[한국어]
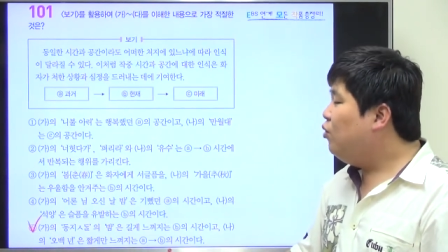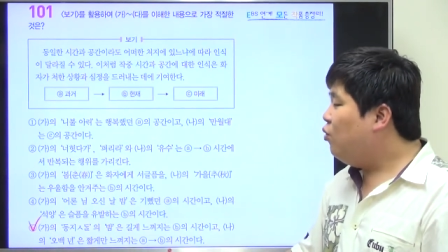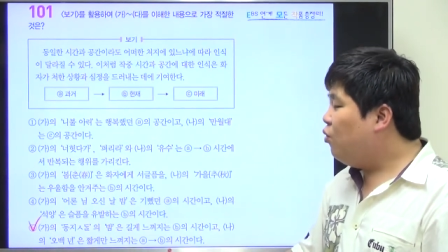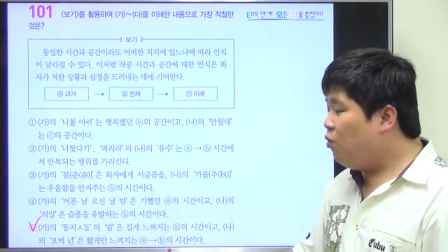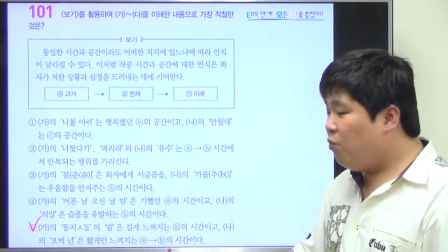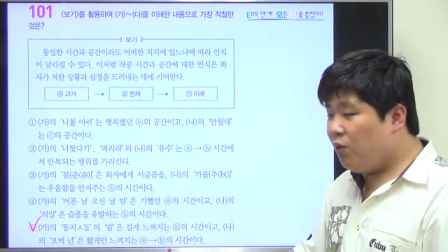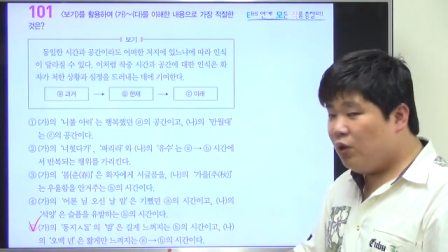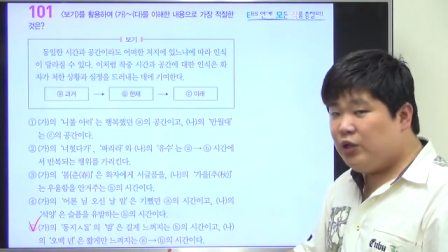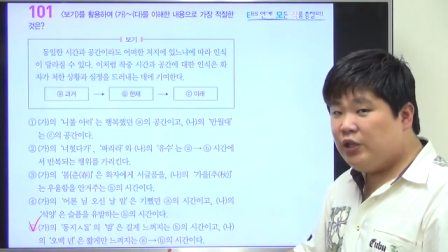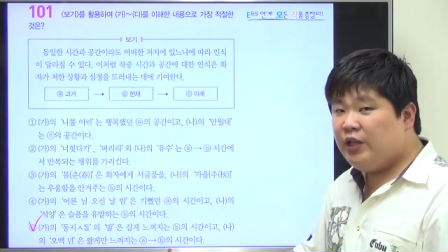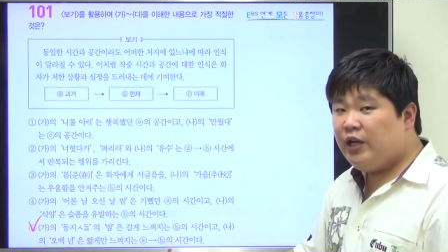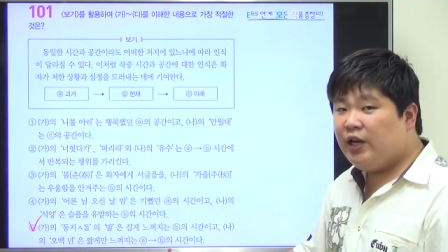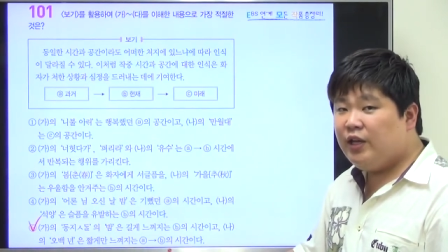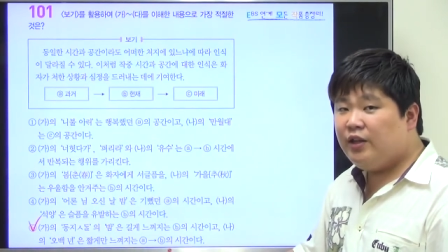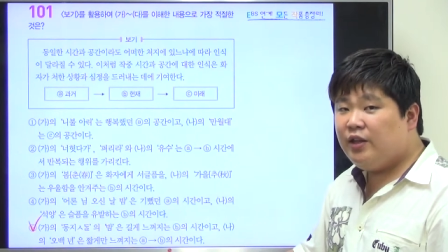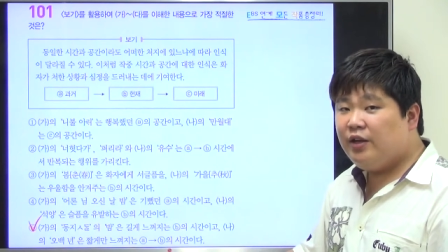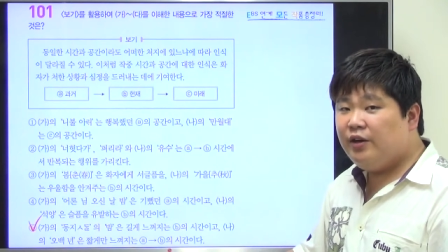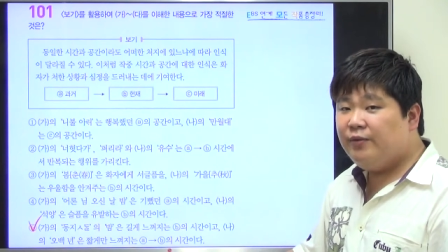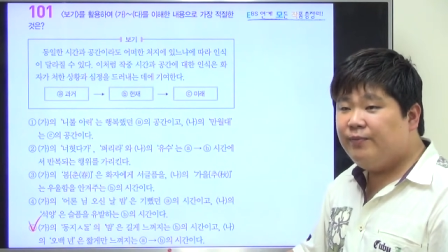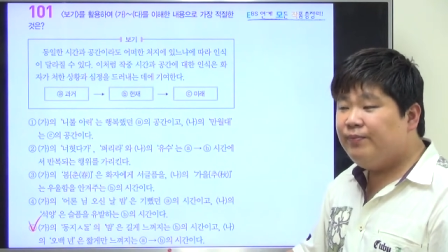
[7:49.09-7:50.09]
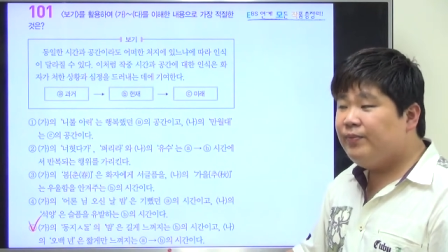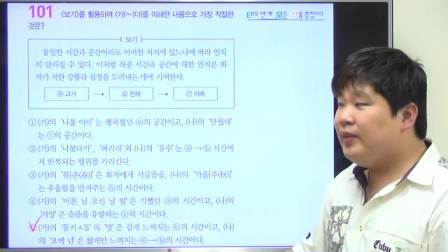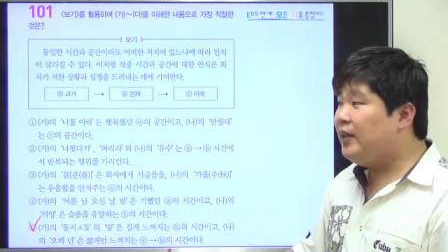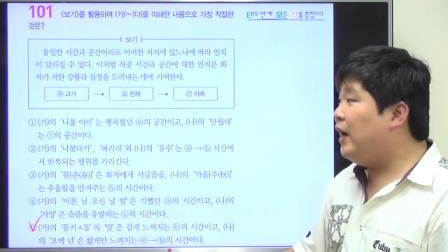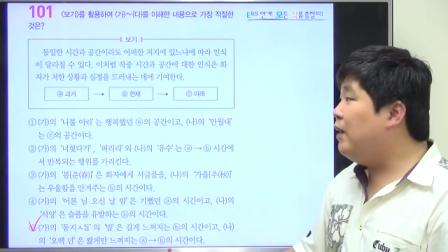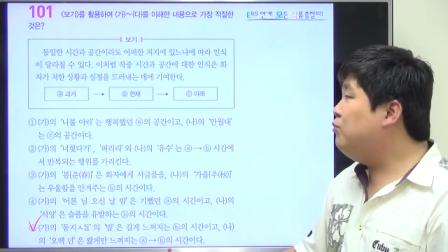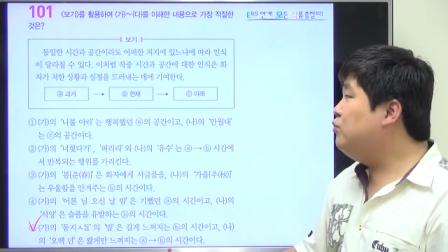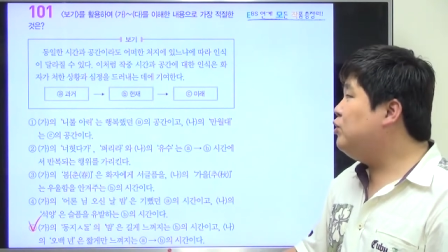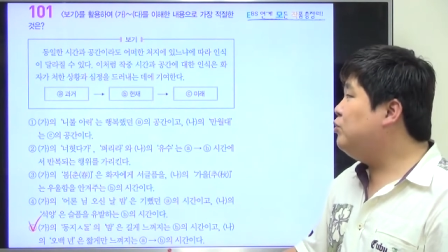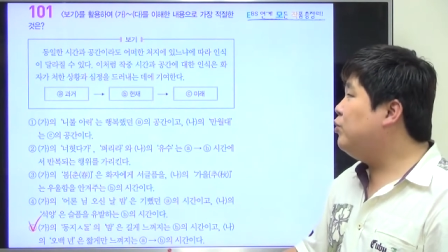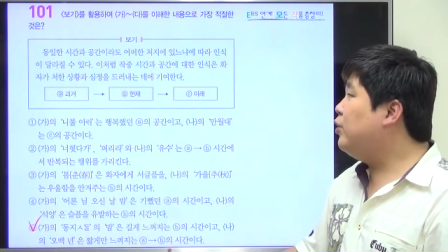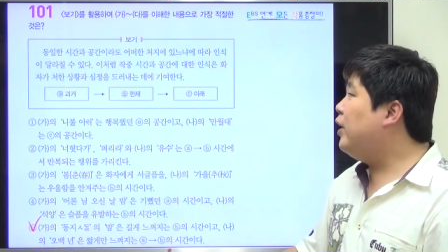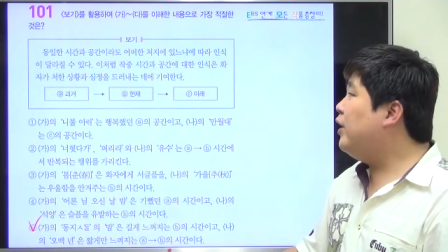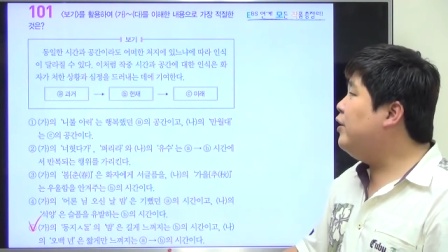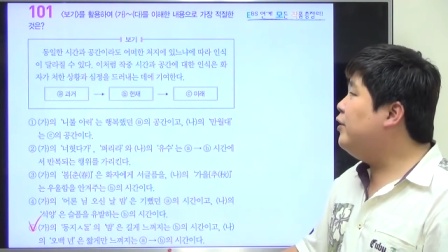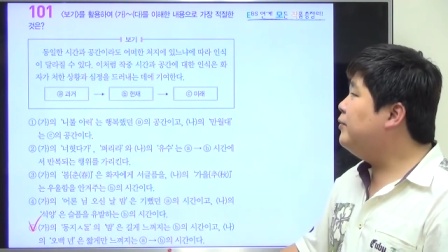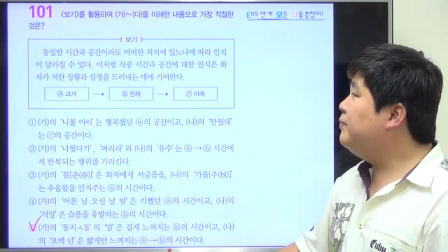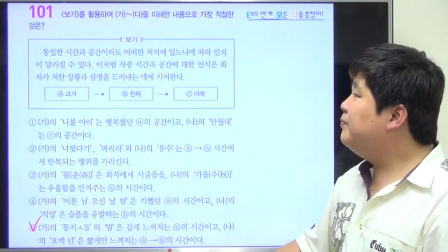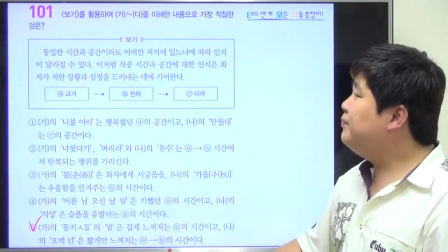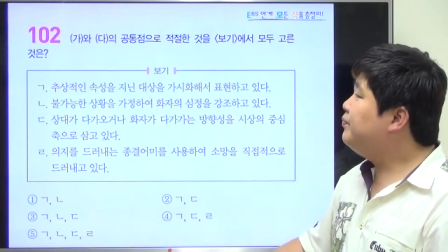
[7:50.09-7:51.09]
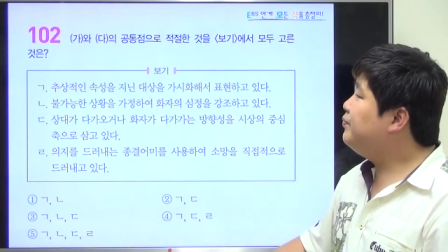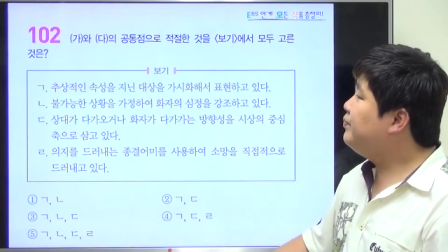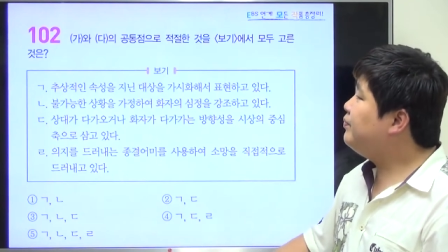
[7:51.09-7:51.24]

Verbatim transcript: 5번이 되겠네요. 다음 문제 볼까요?